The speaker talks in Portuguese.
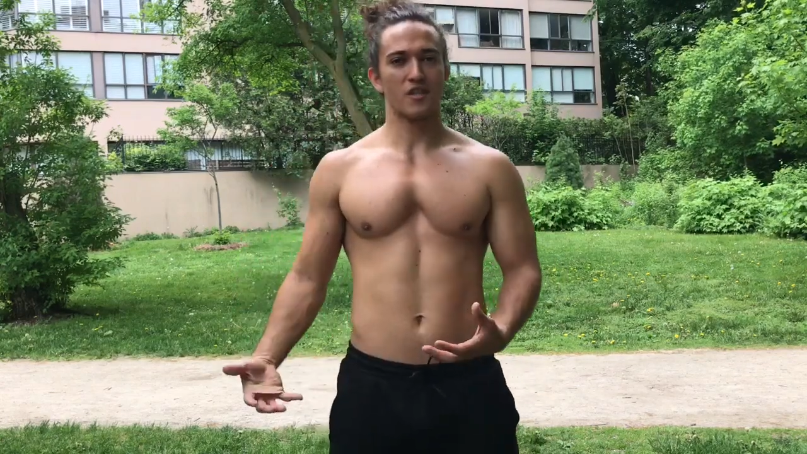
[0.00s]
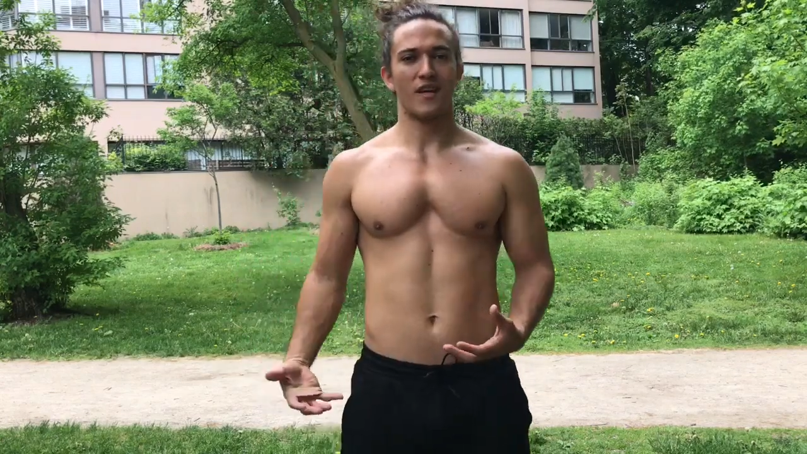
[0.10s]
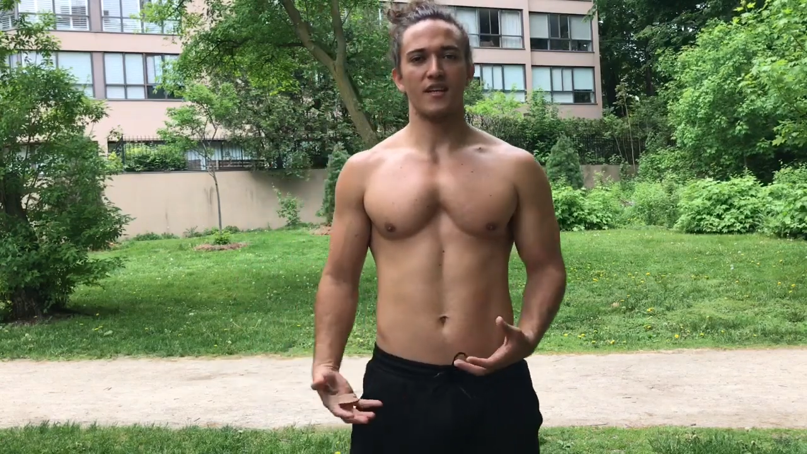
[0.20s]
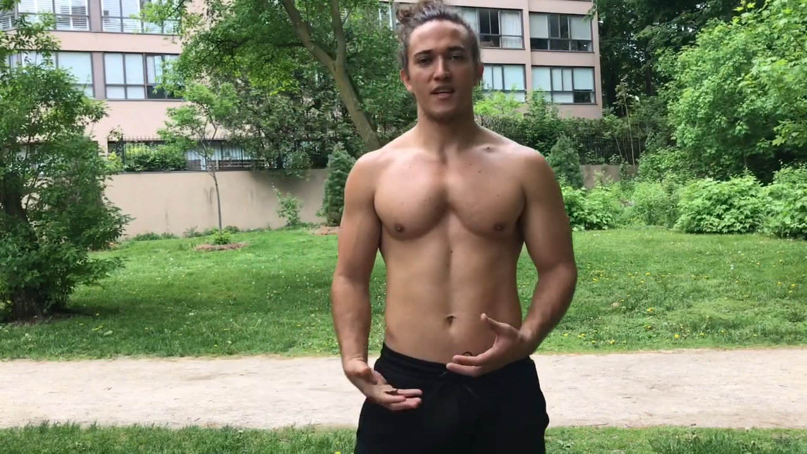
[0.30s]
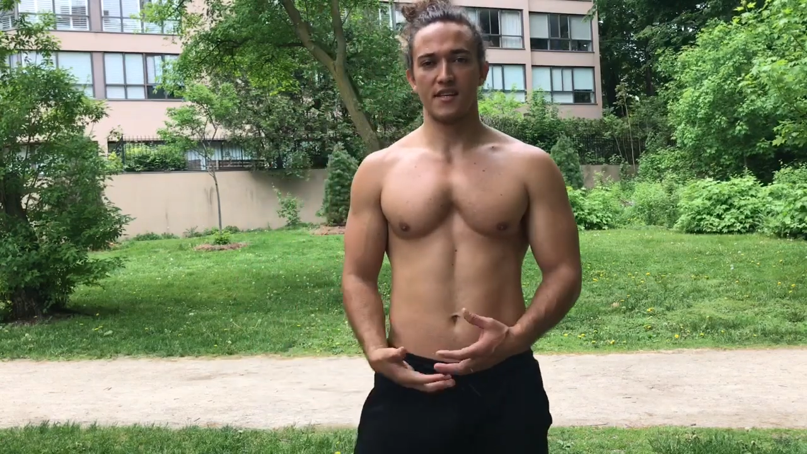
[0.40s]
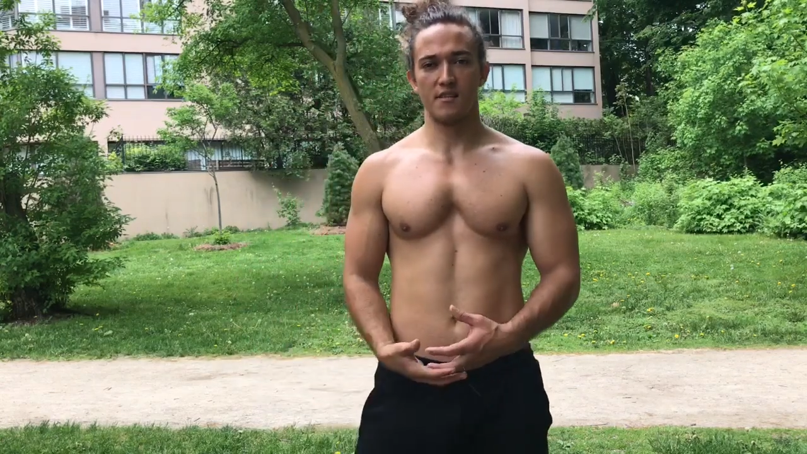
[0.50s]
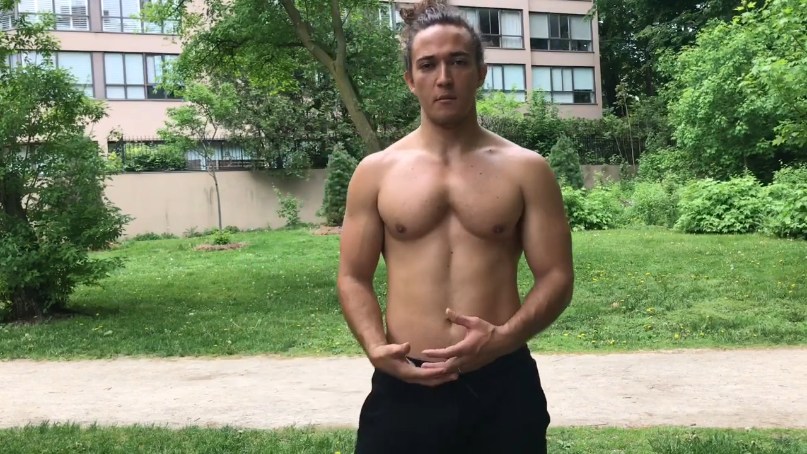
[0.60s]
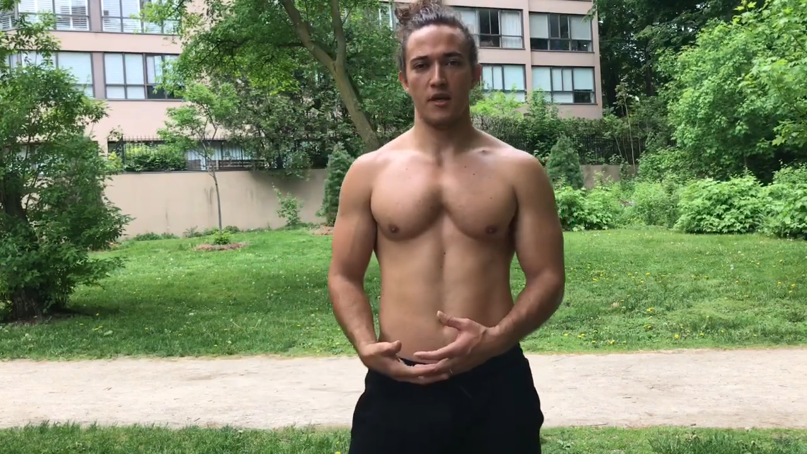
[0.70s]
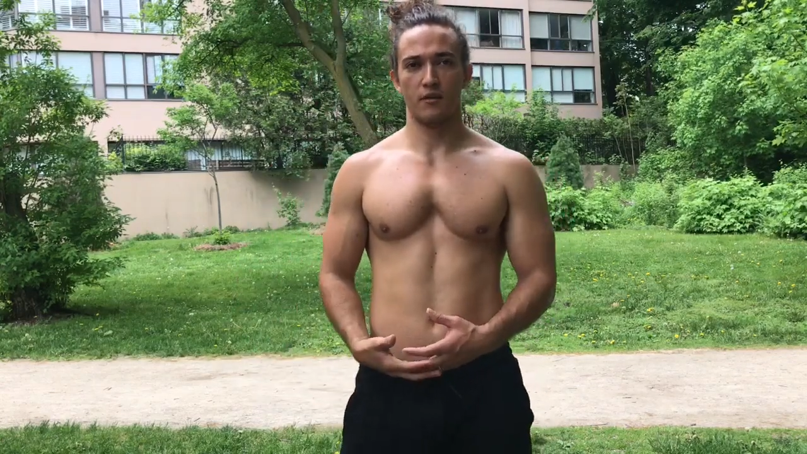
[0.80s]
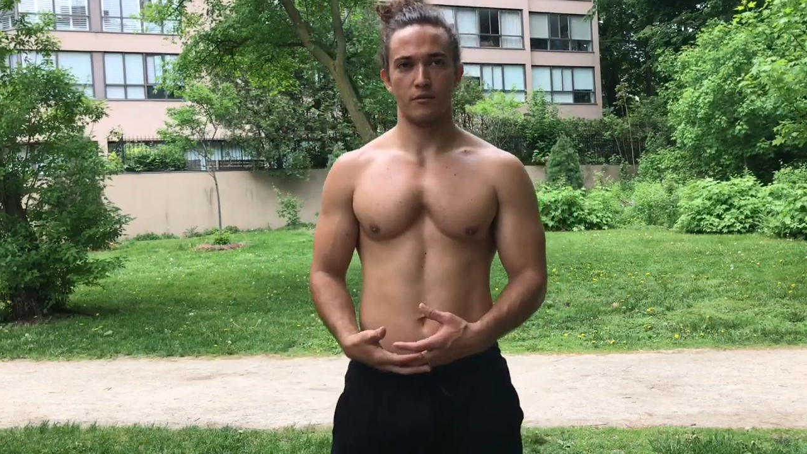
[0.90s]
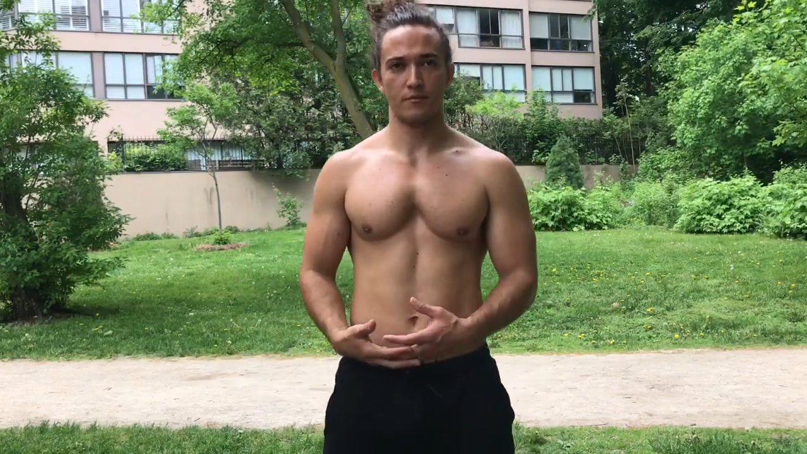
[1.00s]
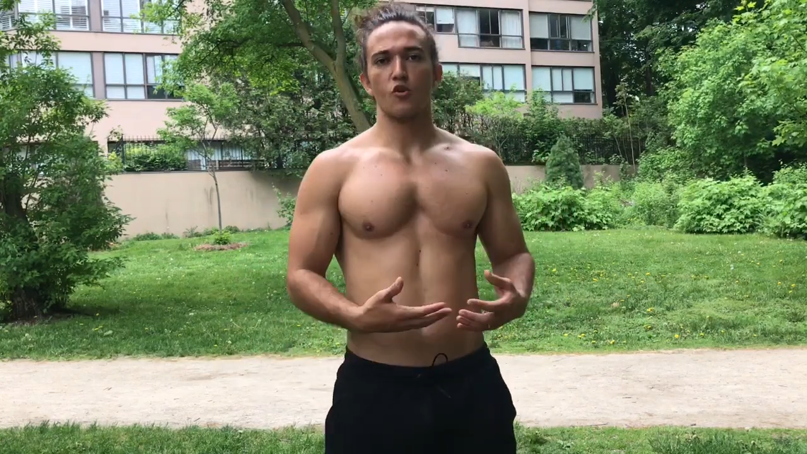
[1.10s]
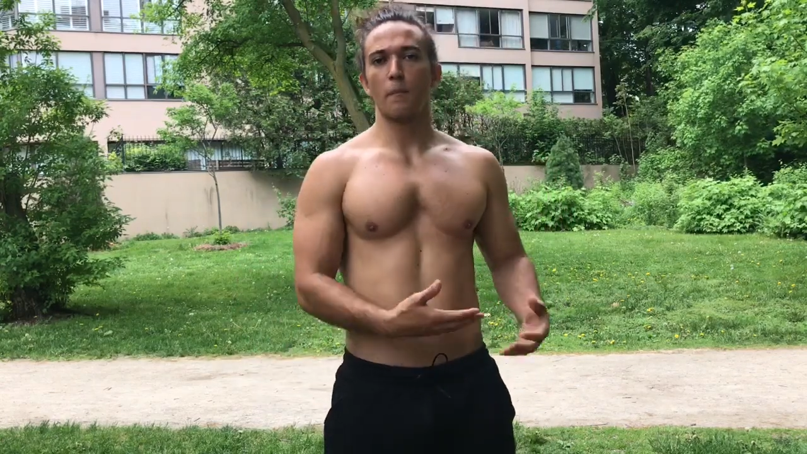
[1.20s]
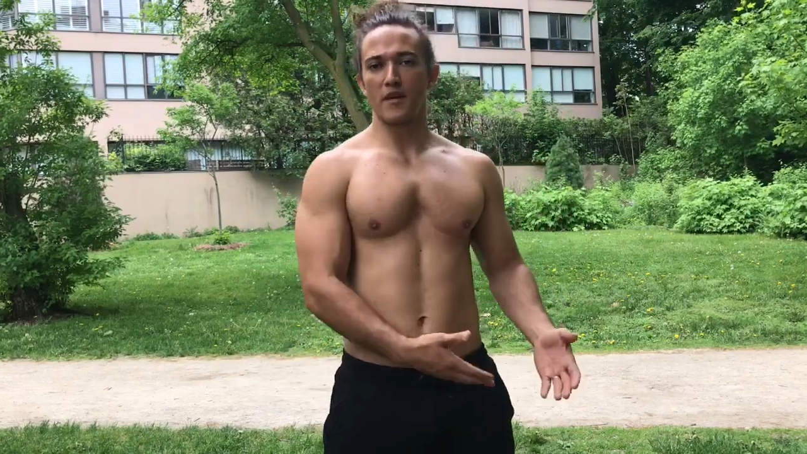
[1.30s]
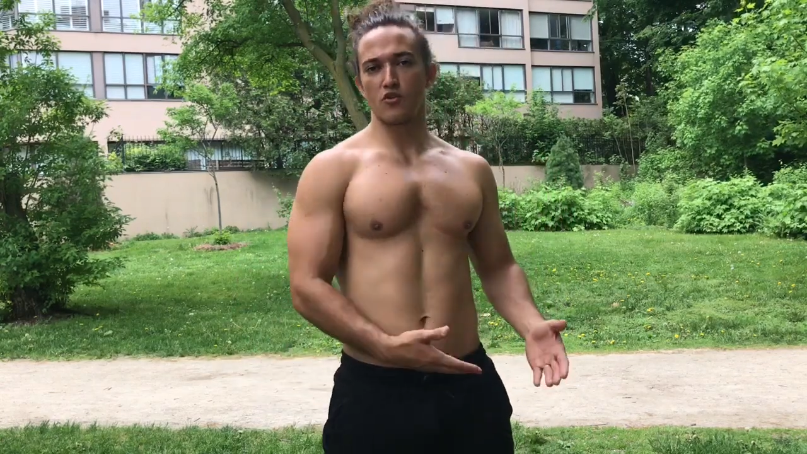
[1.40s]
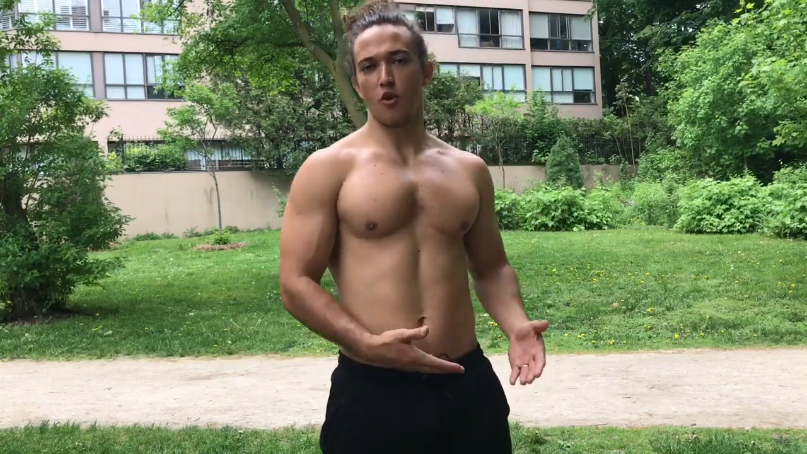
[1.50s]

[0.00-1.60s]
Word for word: está em crescimento e o peso